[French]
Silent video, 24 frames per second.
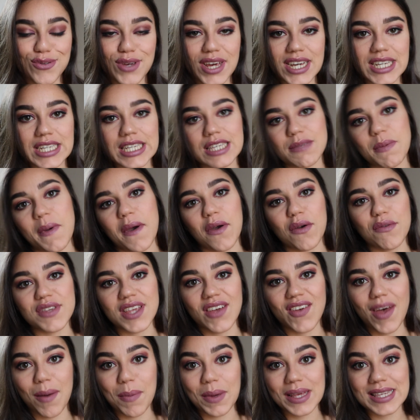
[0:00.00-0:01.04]
j'espère que vous
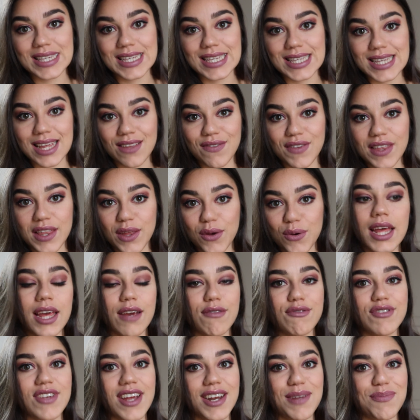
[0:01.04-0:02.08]
avez apprécié cette vidéo et
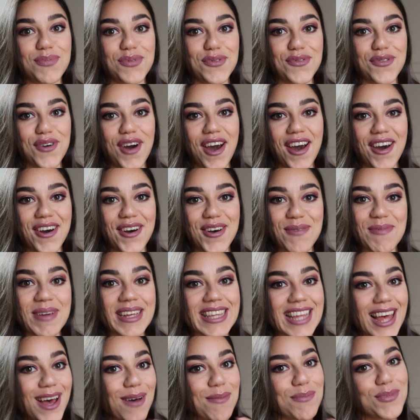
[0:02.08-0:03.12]
vous allez pouvoir euh,
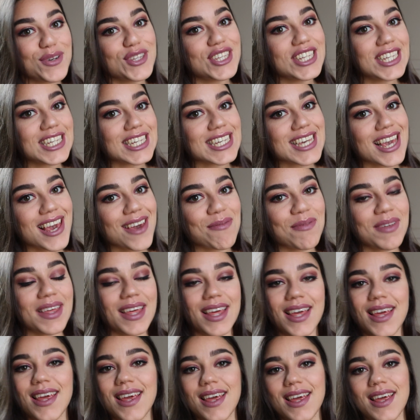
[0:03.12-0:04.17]
mettre un petit j'aime
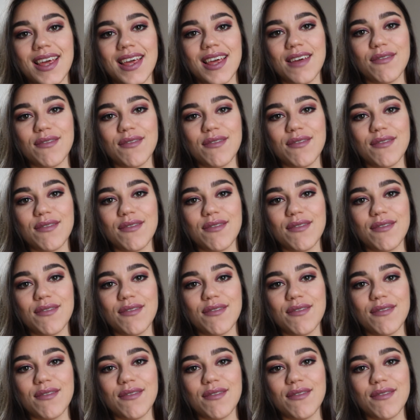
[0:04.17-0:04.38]
et,